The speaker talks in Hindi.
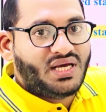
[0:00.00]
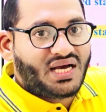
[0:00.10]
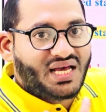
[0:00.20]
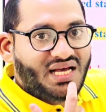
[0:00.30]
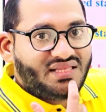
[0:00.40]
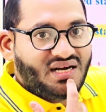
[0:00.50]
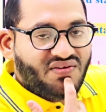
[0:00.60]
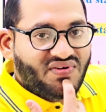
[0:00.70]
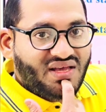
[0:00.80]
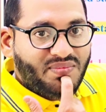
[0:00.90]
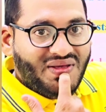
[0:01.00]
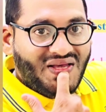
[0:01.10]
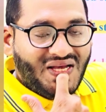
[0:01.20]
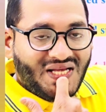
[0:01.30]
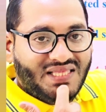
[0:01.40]
किया गया है थ्री डी फाइव
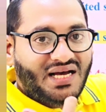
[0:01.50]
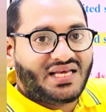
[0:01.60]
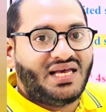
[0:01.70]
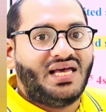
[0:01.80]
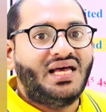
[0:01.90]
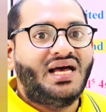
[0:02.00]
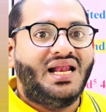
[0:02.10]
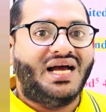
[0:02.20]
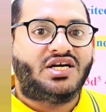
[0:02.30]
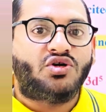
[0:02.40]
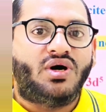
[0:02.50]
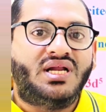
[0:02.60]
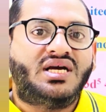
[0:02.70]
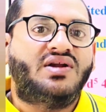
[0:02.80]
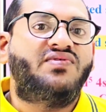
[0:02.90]
में ताकि
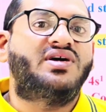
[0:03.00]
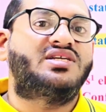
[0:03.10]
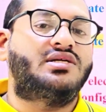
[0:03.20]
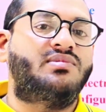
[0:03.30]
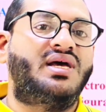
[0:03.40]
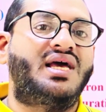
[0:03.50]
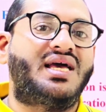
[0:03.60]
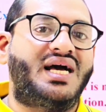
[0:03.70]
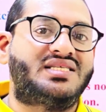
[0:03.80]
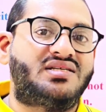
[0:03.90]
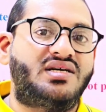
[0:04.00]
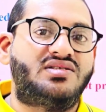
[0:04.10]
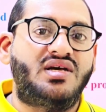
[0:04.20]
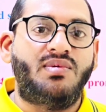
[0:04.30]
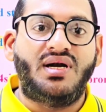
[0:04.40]
इलेक्ट्रॉनिक कंफिग्रेशन में एक एक्स्ट्रा
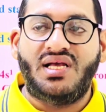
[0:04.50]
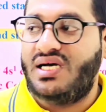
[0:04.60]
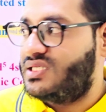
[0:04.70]
स्टेबिलिटी आ